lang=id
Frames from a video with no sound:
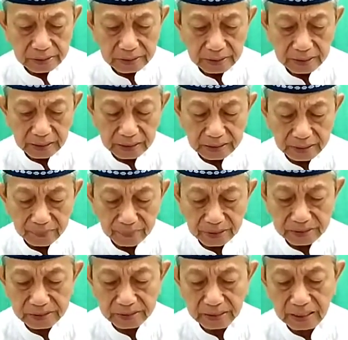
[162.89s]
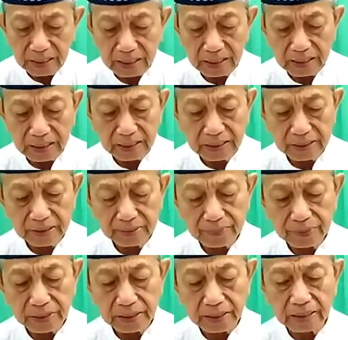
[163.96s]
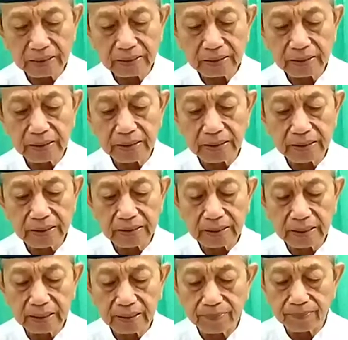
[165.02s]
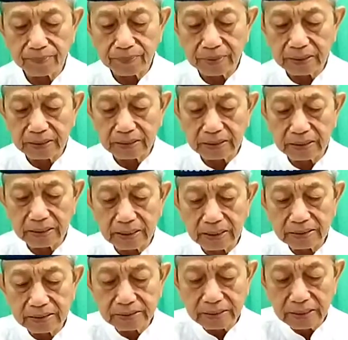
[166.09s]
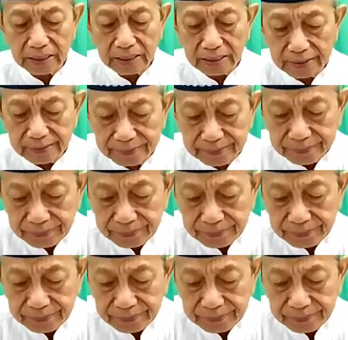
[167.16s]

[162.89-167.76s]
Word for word: Yang lima sah berarti yang empat tidak sah.